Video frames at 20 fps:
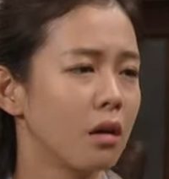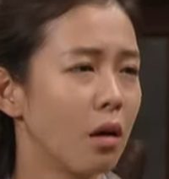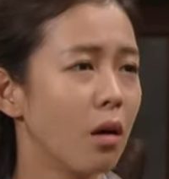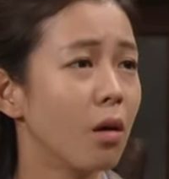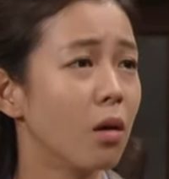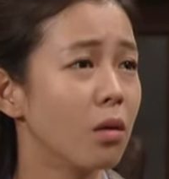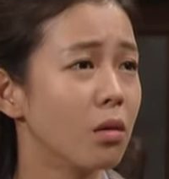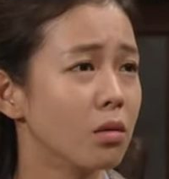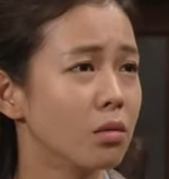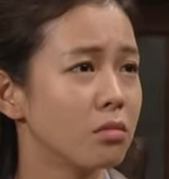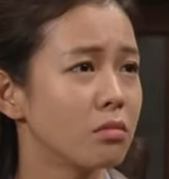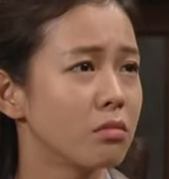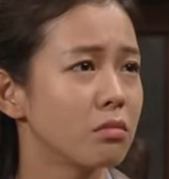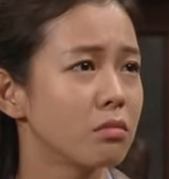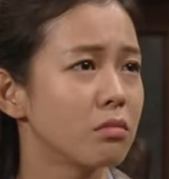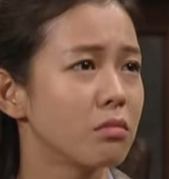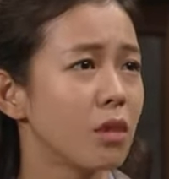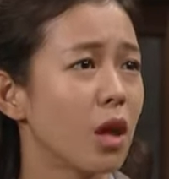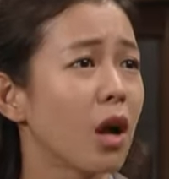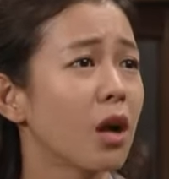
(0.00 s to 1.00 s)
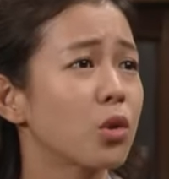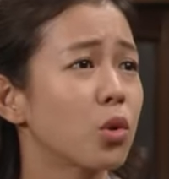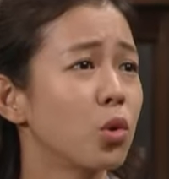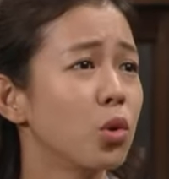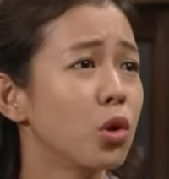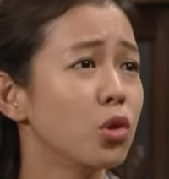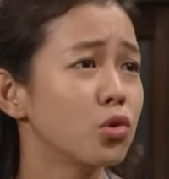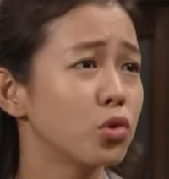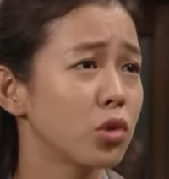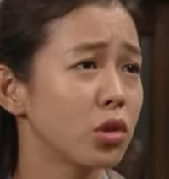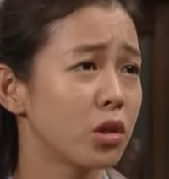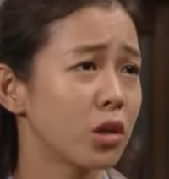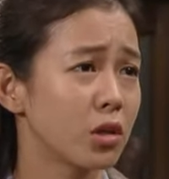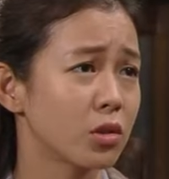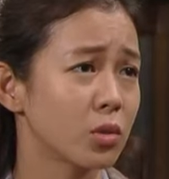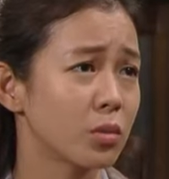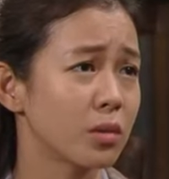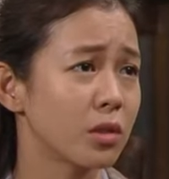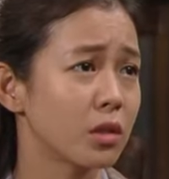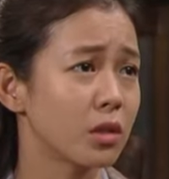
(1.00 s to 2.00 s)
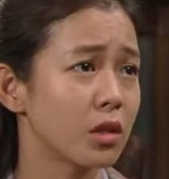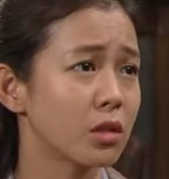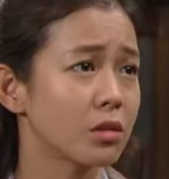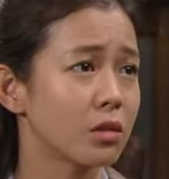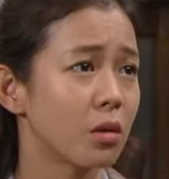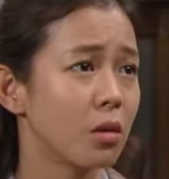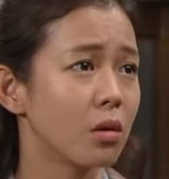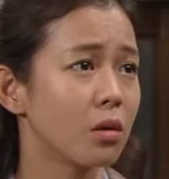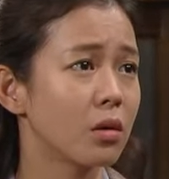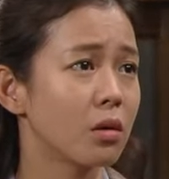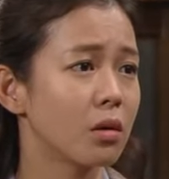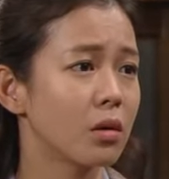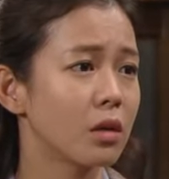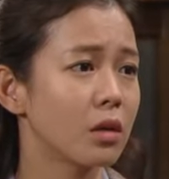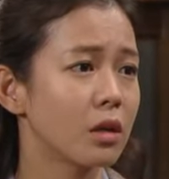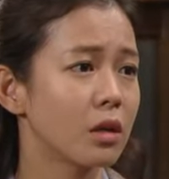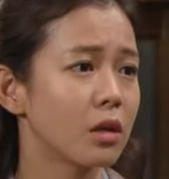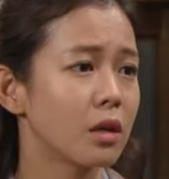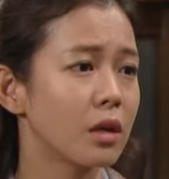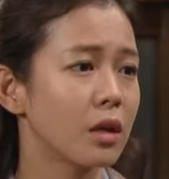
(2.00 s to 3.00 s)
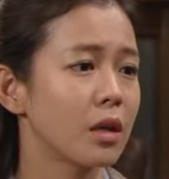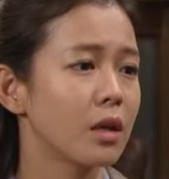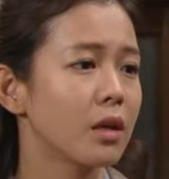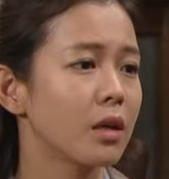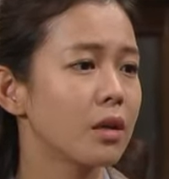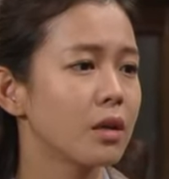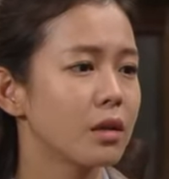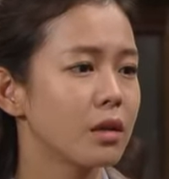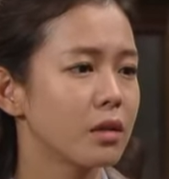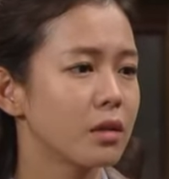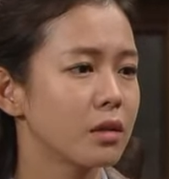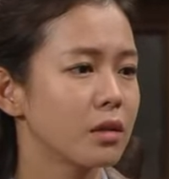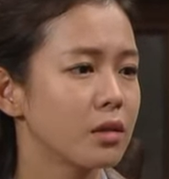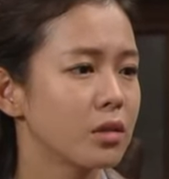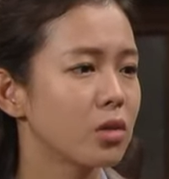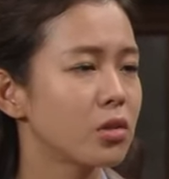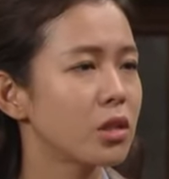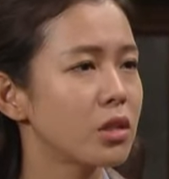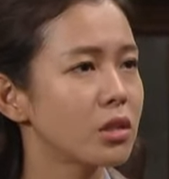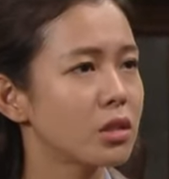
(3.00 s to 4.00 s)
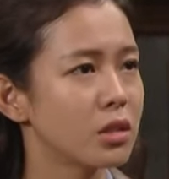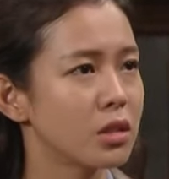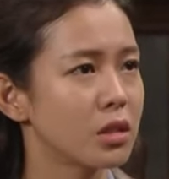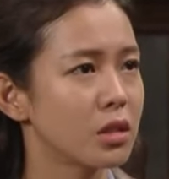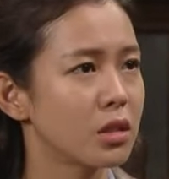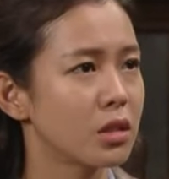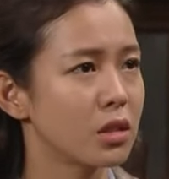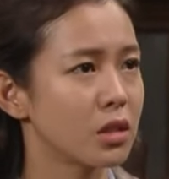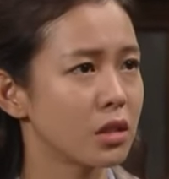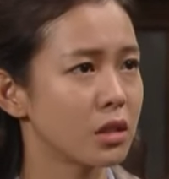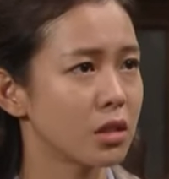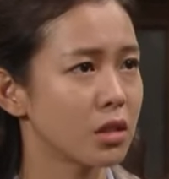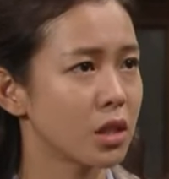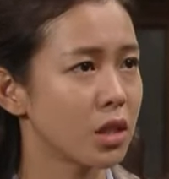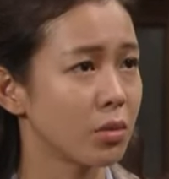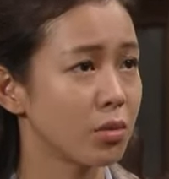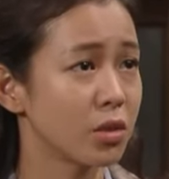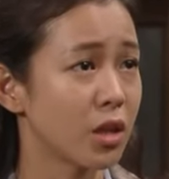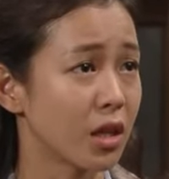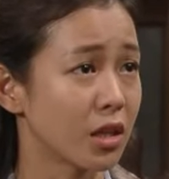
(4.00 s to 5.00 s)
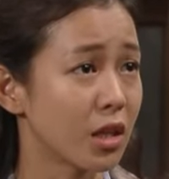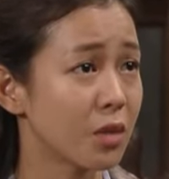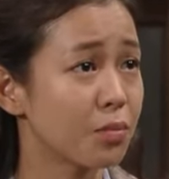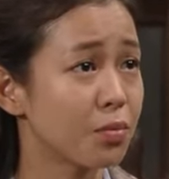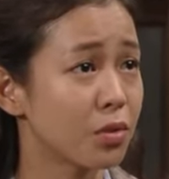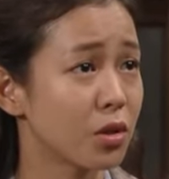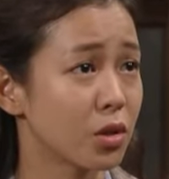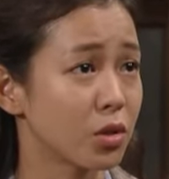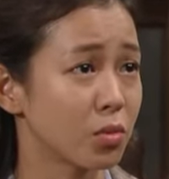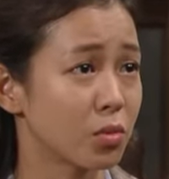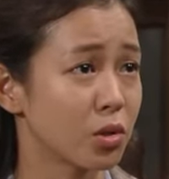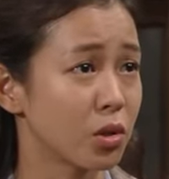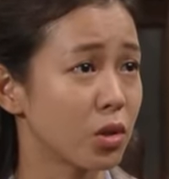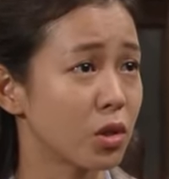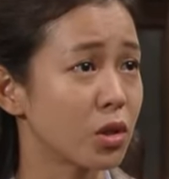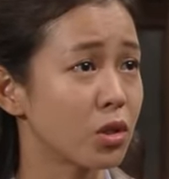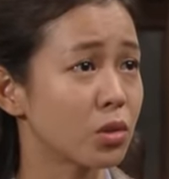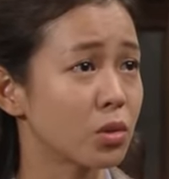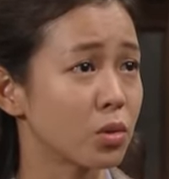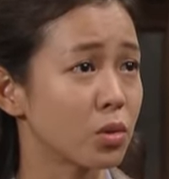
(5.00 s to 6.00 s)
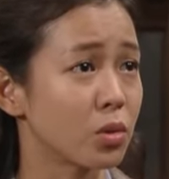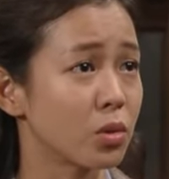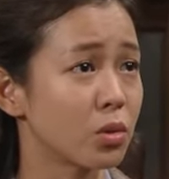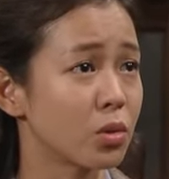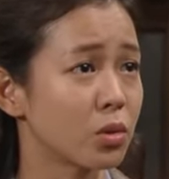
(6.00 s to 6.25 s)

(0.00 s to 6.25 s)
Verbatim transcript: 어, 내가 돌려주기가 좀 그래서. 성재 씨 기분 안 나쁘게 좀 전해줘.